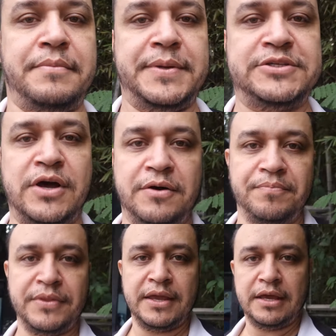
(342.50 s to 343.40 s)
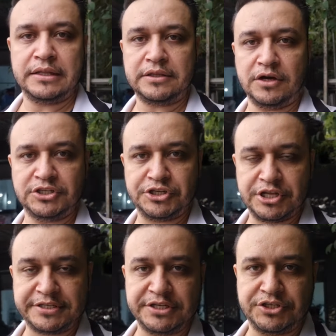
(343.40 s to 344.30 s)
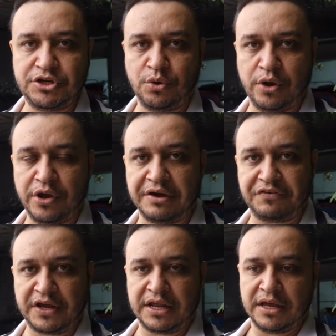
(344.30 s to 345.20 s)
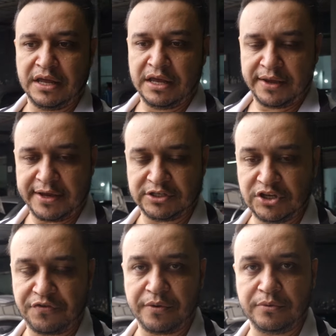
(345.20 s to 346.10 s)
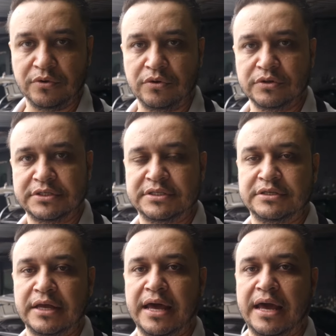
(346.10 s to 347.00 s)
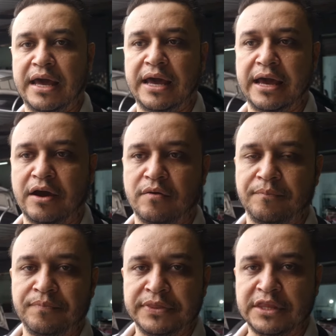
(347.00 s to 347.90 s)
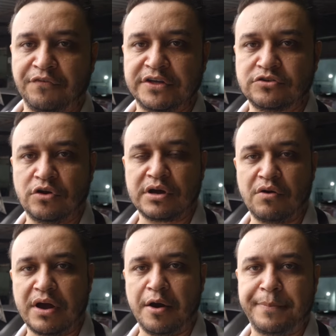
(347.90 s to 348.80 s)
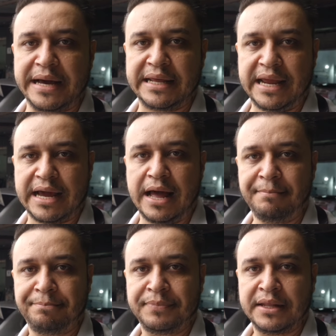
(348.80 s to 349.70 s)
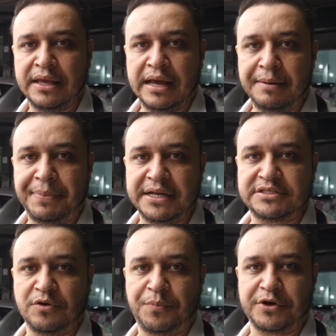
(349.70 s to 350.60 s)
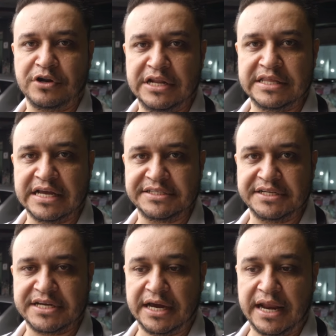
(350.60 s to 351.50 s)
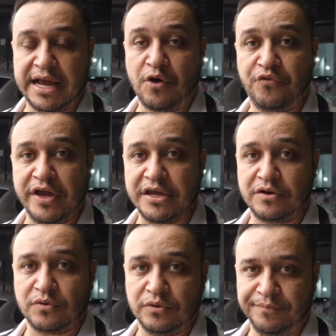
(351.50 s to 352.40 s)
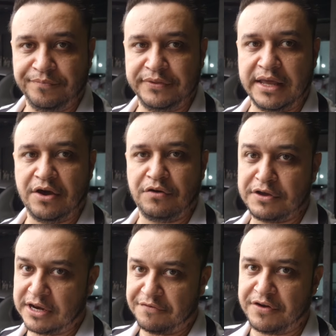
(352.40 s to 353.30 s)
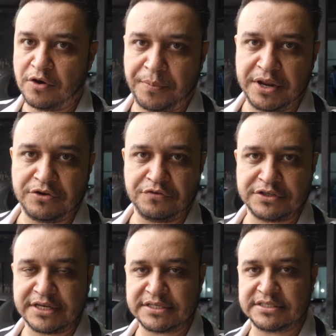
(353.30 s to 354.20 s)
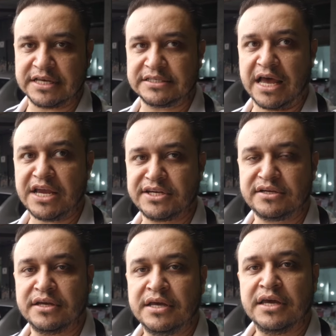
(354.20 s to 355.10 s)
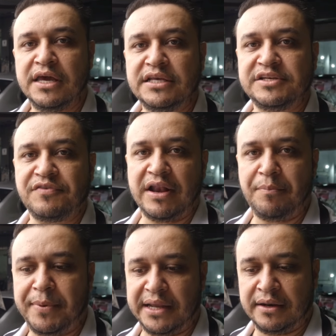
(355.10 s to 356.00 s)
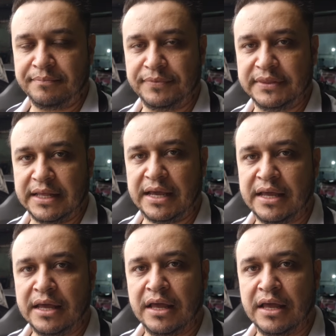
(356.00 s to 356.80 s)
Pessoal, então a gente decidiu, eu e a Vânia, que a gente vamos é, talvez colocar o carro para agregar. Apareceu a oportunidade de agregar o veículo. Né? Eu queria ver a opinião de vocês, o que vocês acham e se vale a pena. Né?